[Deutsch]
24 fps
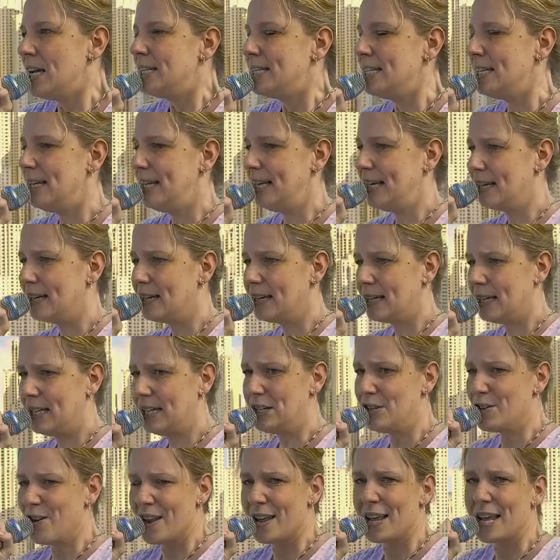Die
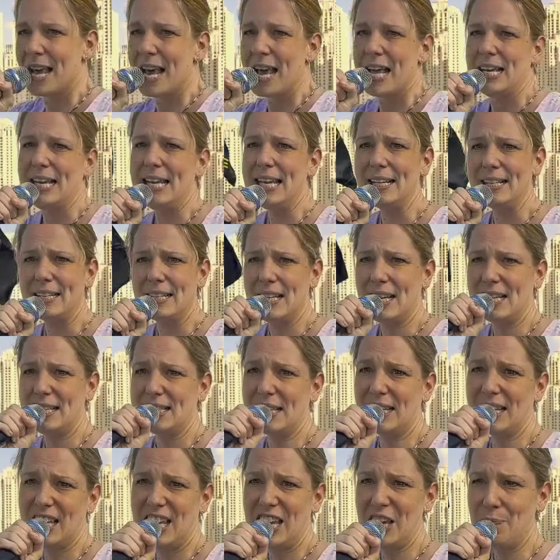Lehrerin legte das
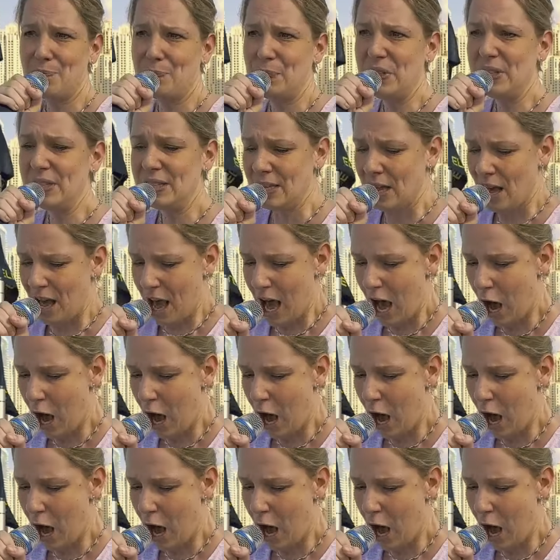Ergebnis